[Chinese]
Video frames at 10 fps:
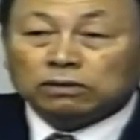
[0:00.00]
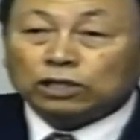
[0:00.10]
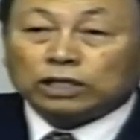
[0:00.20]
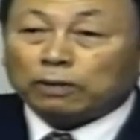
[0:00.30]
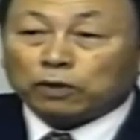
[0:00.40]

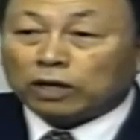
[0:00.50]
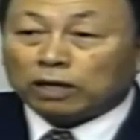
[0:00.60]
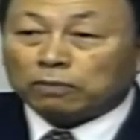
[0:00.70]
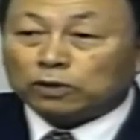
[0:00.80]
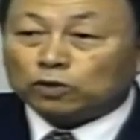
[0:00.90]
获得了
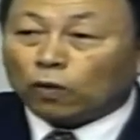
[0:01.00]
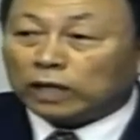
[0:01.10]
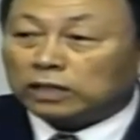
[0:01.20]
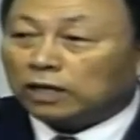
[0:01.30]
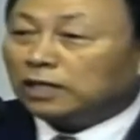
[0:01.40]
圣
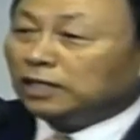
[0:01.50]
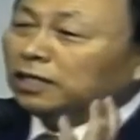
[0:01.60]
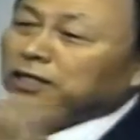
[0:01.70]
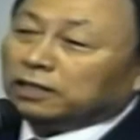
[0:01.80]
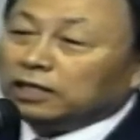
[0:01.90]
灵，
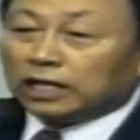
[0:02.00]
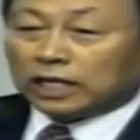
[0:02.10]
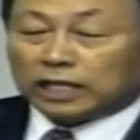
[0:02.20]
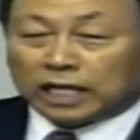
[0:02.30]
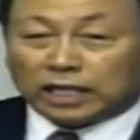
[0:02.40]
有了
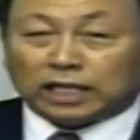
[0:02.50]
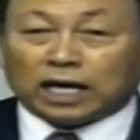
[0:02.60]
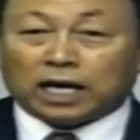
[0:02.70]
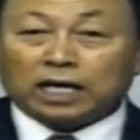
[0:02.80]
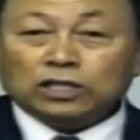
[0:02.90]
爱，
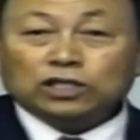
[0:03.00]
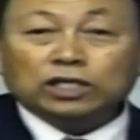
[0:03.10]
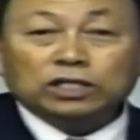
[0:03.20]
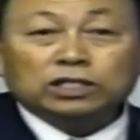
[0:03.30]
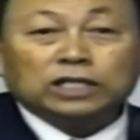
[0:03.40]
有喜
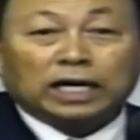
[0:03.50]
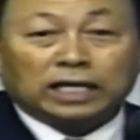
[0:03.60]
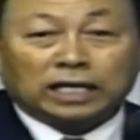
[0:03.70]
乐。